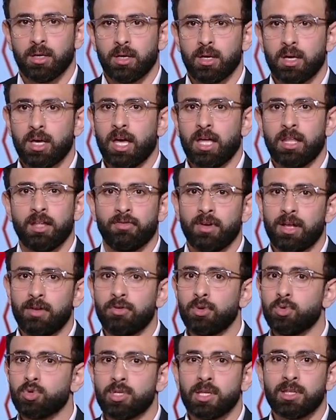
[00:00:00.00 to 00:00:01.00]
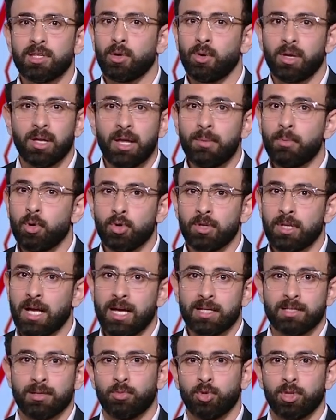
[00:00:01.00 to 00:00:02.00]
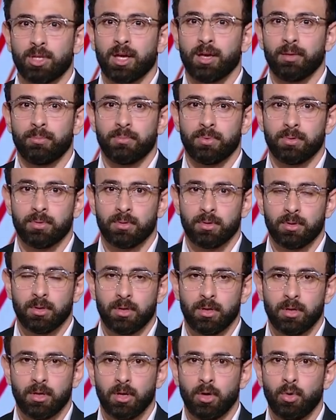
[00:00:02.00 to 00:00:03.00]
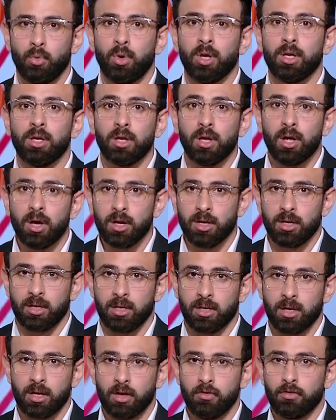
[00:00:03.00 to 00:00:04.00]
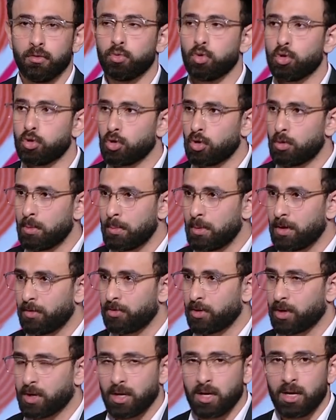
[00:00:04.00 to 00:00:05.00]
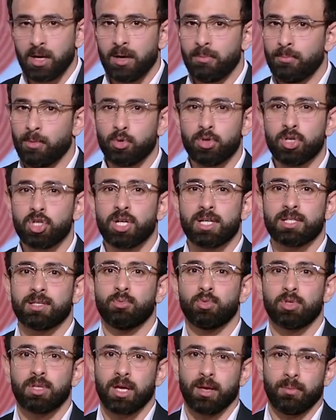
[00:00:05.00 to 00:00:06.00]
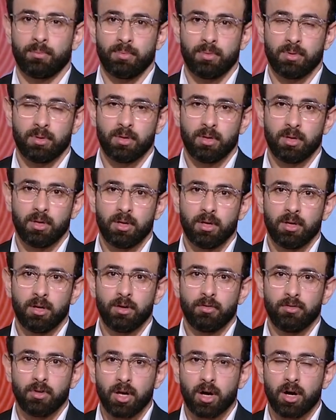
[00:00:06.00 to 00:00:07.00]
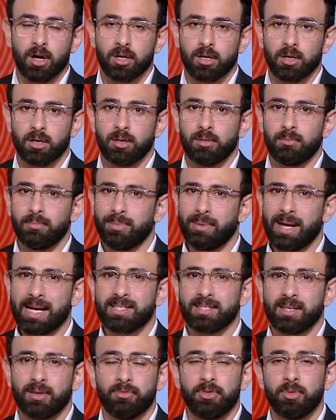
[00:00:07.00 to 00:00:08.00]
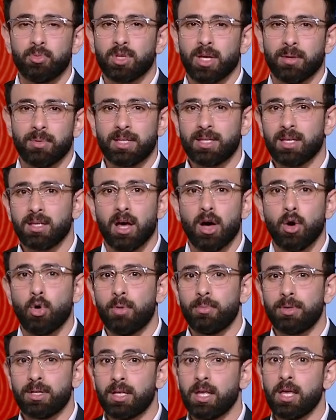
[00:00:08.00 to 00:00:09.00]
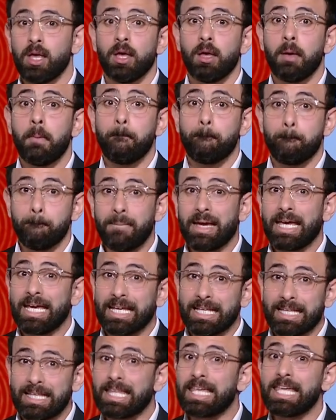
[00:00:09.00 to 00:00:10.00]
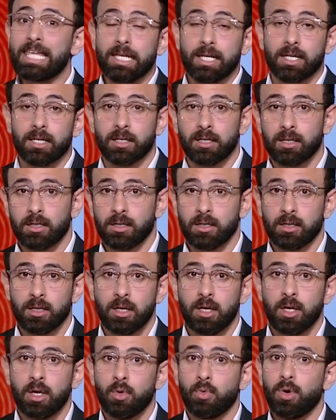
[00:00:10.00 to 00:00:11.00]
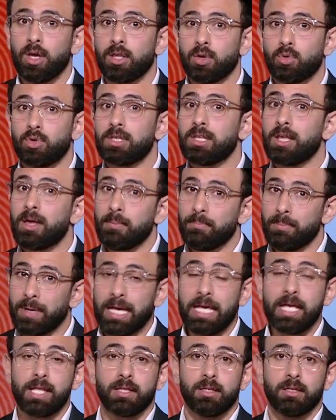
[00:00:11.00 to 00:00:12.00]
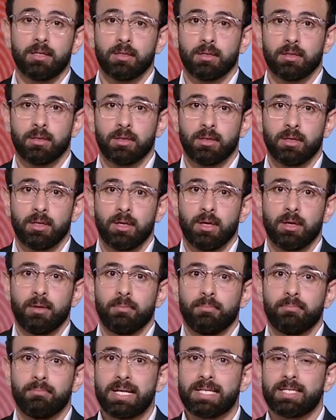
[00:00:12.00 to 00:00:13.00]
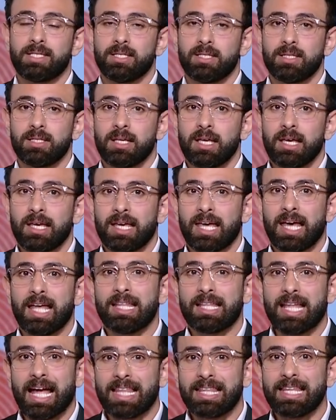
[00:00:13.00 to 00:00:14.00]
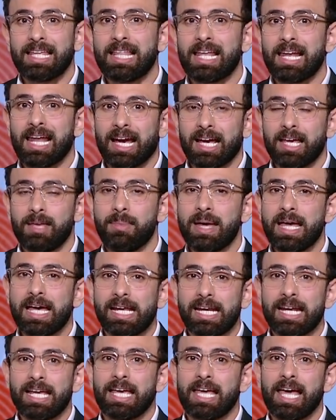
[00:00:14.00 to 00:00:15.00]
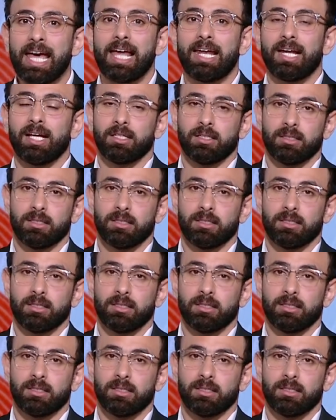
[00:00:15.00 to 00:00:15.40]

احنا في 2006 والله ما كنا احسن منتخب والله في بطوله الامم الافريقيه ما كناش احسن منتخب في القاره بالعكس كان في منتخبات تانية اقوى مننا بكتير واحنا كنا بعيد بس كانت عندنا لعيبه رجاله